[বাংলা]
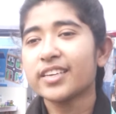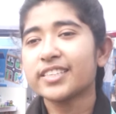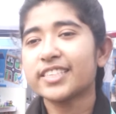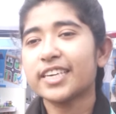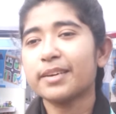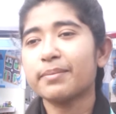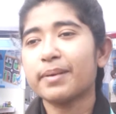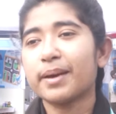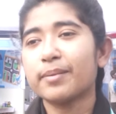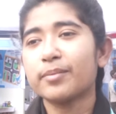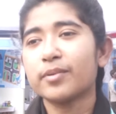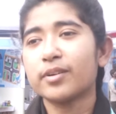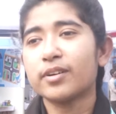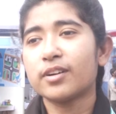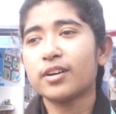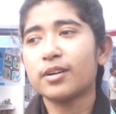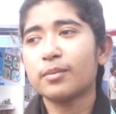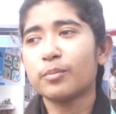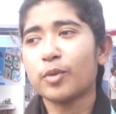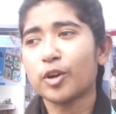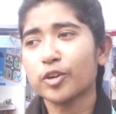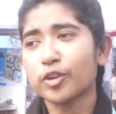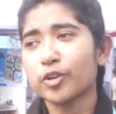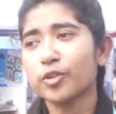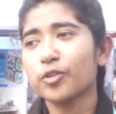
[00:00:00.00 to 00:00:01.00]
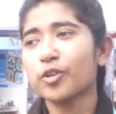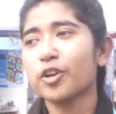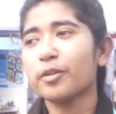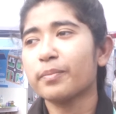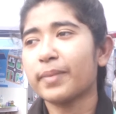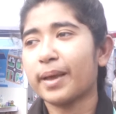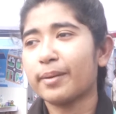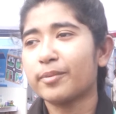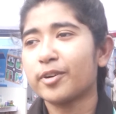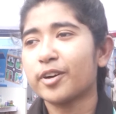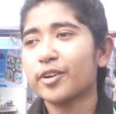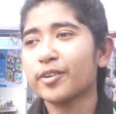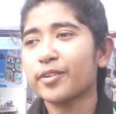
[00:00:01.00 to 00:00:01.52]
সেই ব্যবহার মটরগ্রহণ
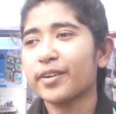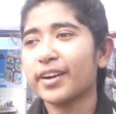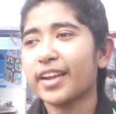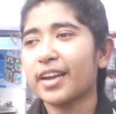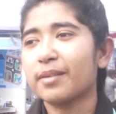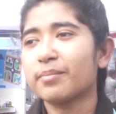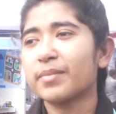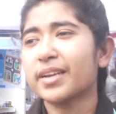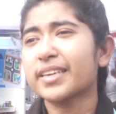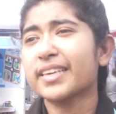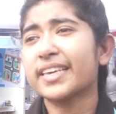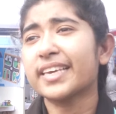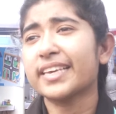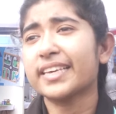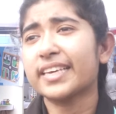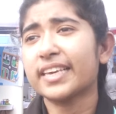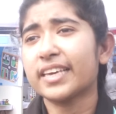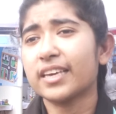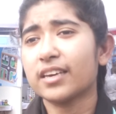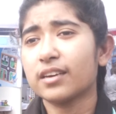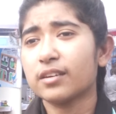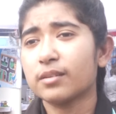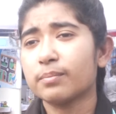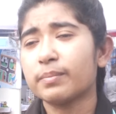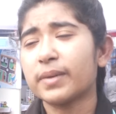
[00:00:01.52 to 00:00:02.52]
ব্যবহার করে আমরা কি কি